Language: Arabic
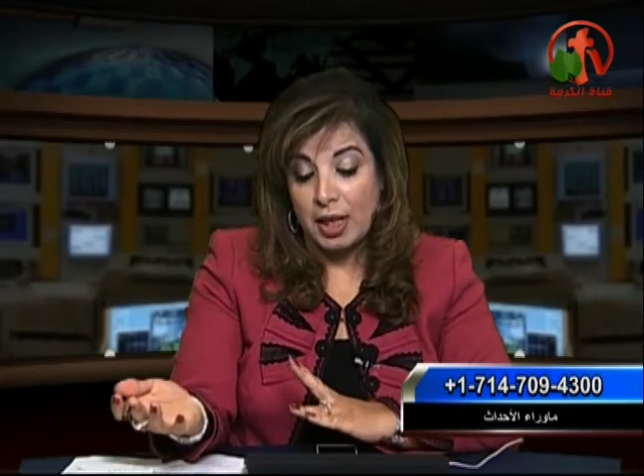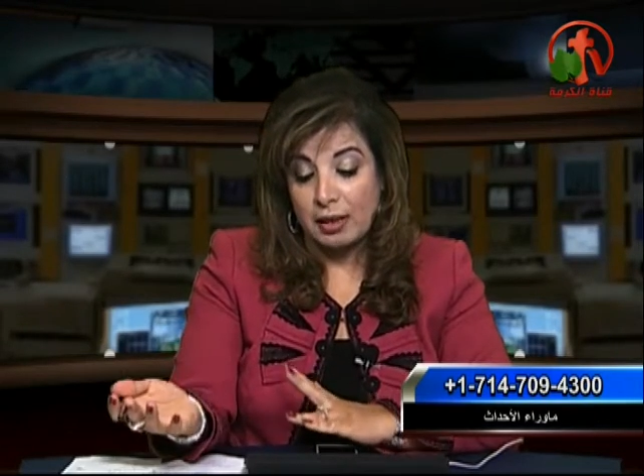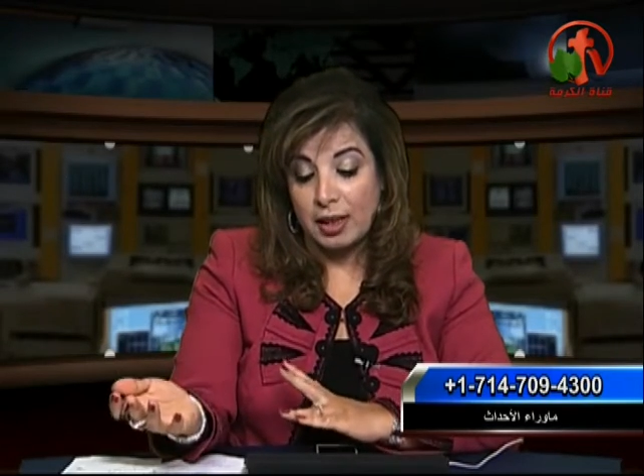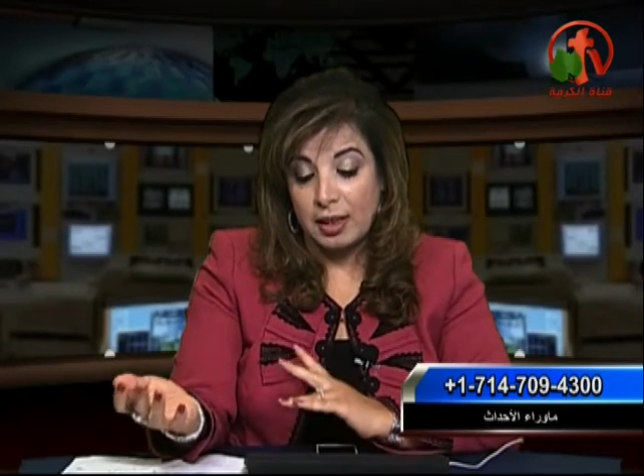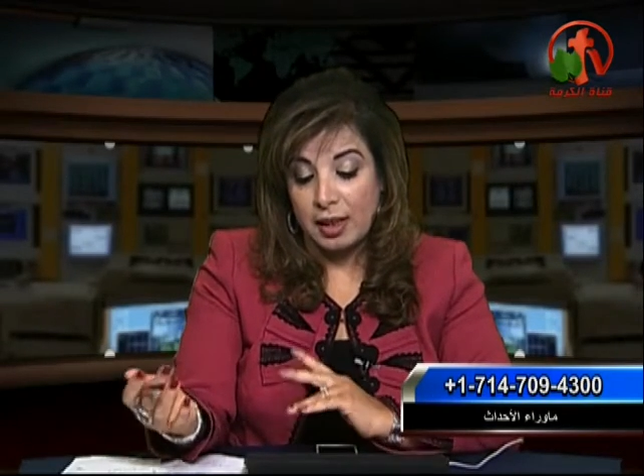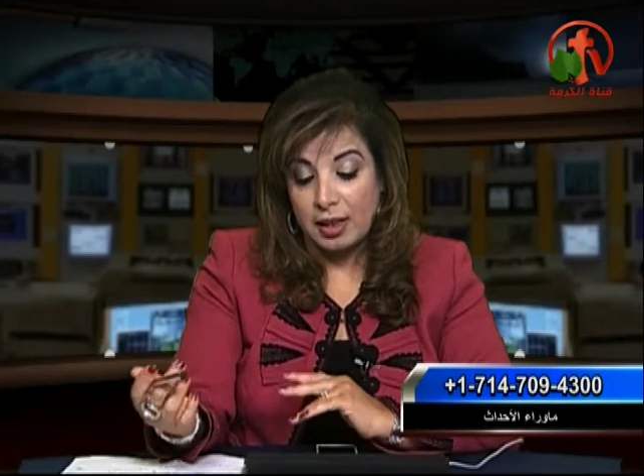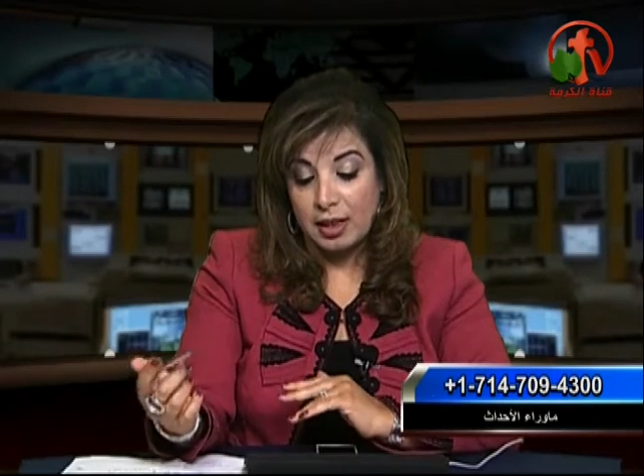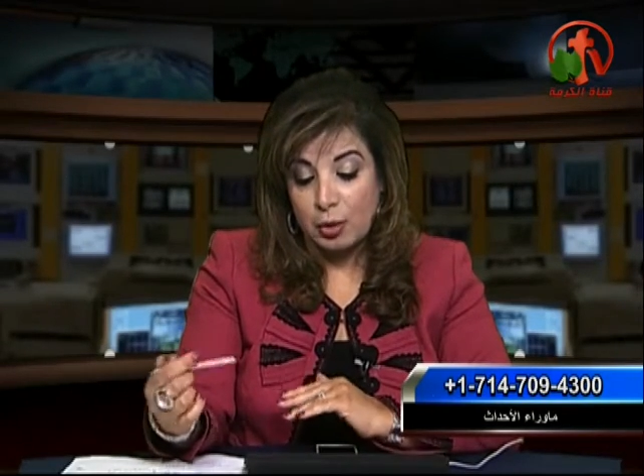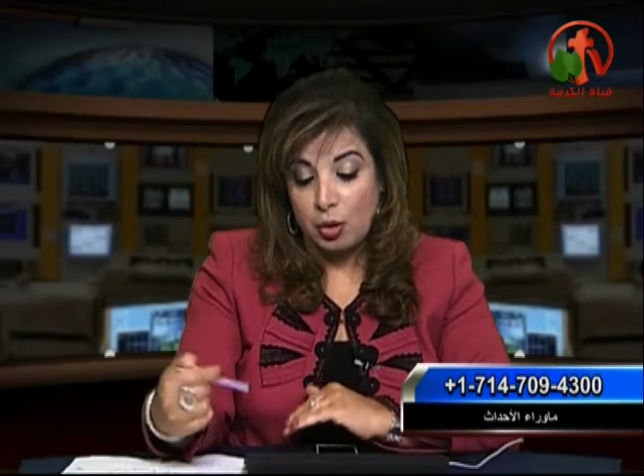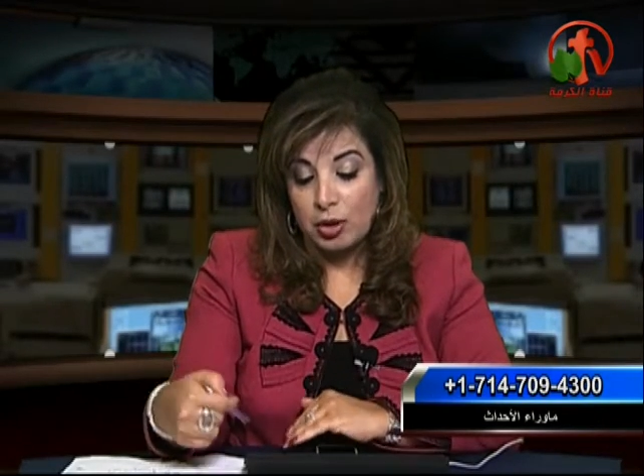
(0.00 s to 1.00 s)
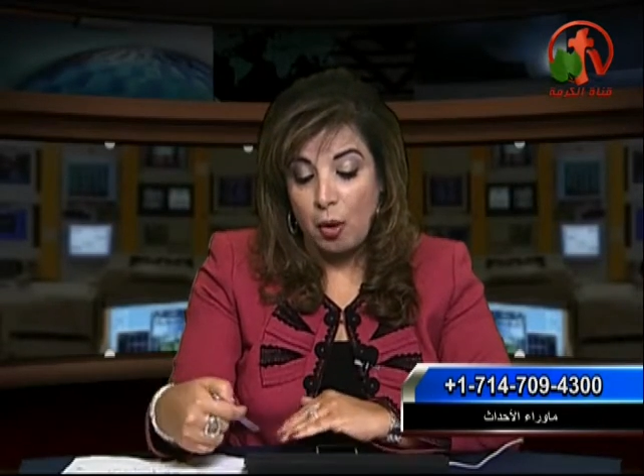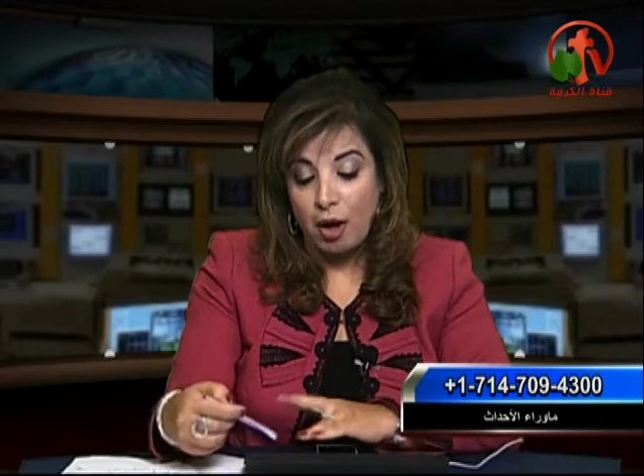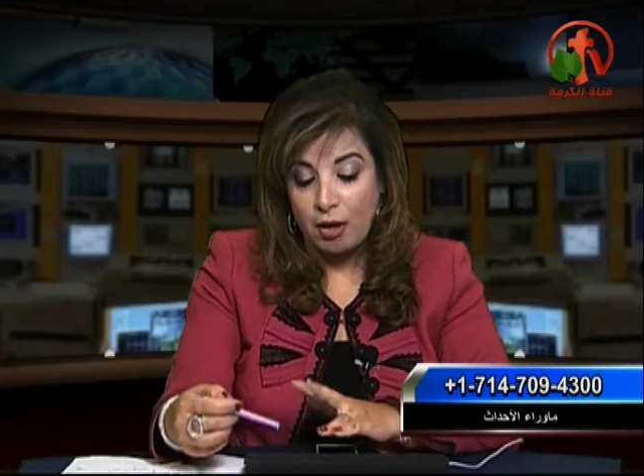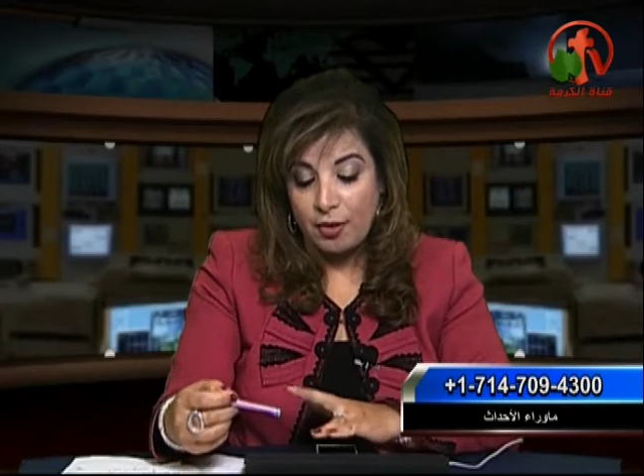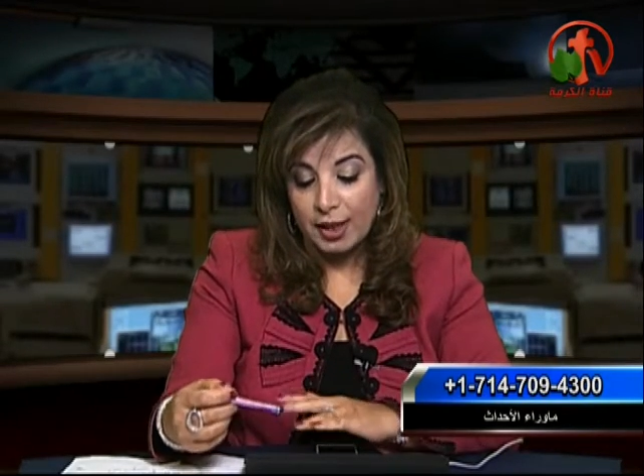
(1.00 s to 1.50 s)
يعني ان احنا ان هو
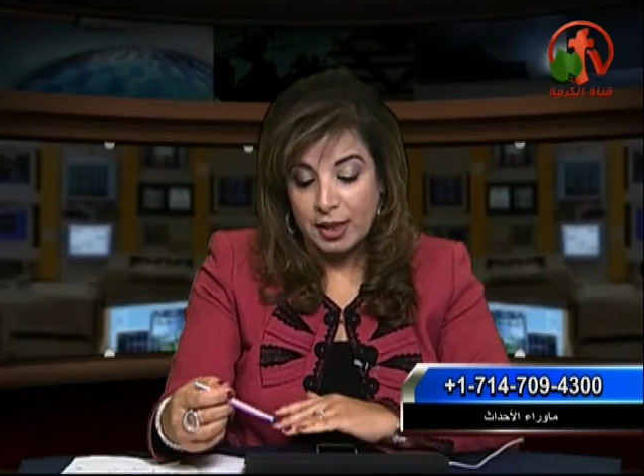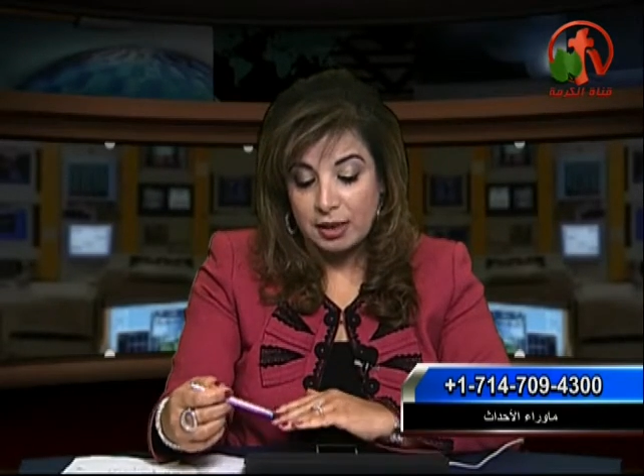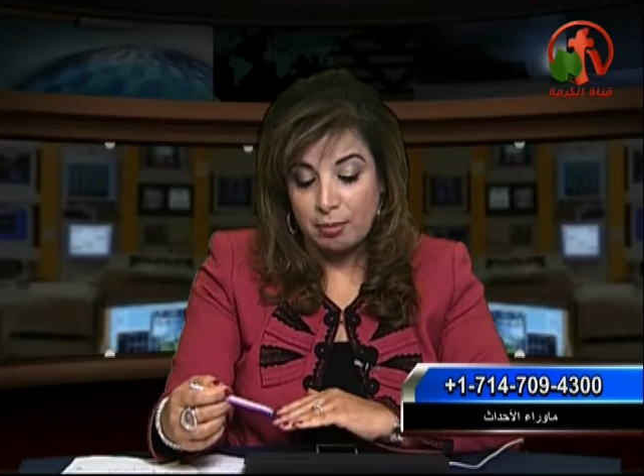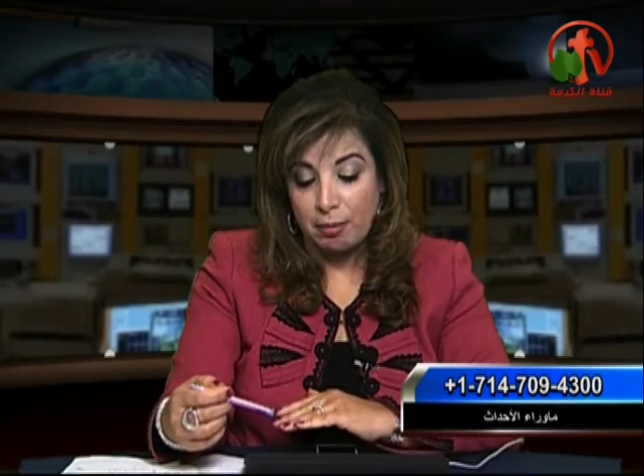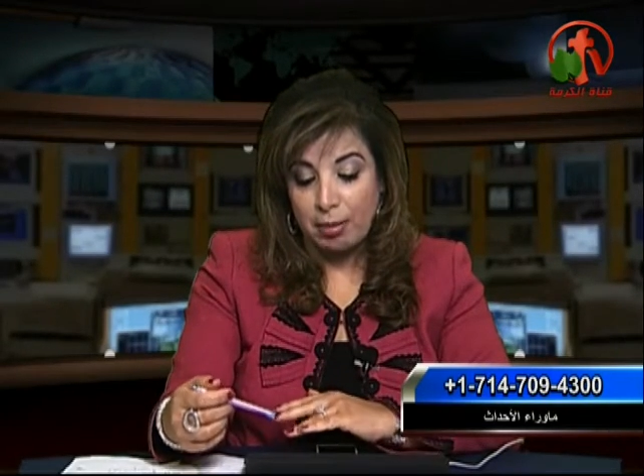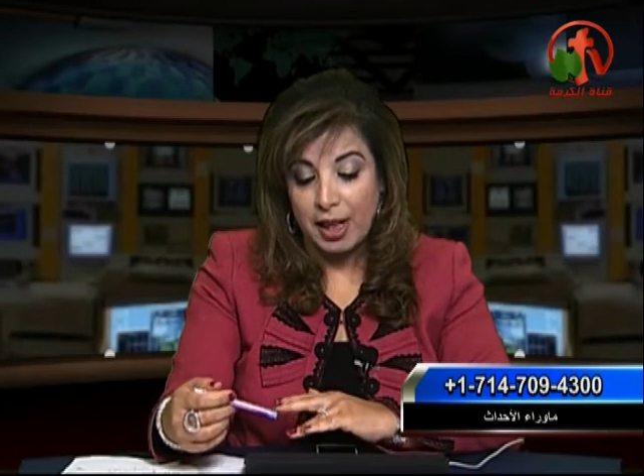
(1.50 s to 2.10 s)
توقف عند